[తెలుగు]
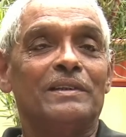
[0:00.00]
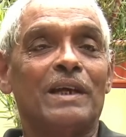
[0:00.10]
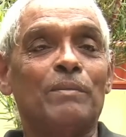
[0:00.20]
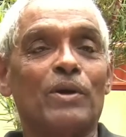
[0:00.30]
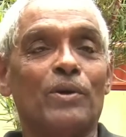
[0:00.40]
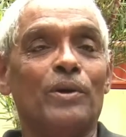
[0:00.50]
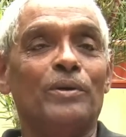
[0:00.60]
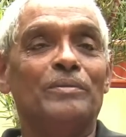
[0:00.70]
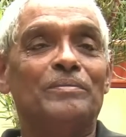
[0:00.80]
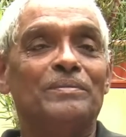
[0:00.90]
తమరు
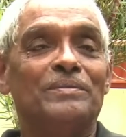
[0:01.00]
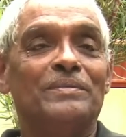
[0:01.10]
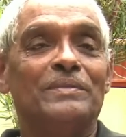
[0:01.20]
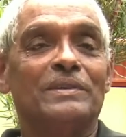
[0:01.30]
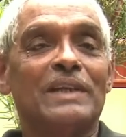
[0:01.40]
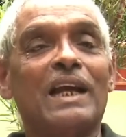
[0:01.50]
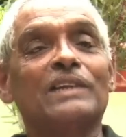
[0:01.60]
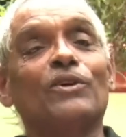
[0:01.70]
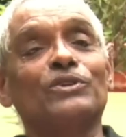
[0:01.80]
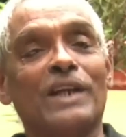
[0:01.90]
చాలా
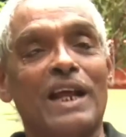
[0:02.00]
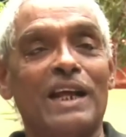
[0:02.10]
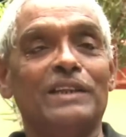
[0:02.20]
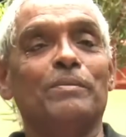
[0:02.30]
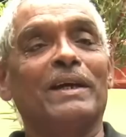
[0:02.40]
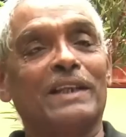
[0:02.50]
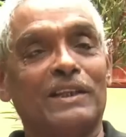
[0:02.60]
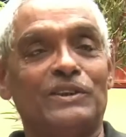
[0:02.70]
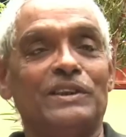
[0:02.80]
సంవత్సరాలు అయింది బందర్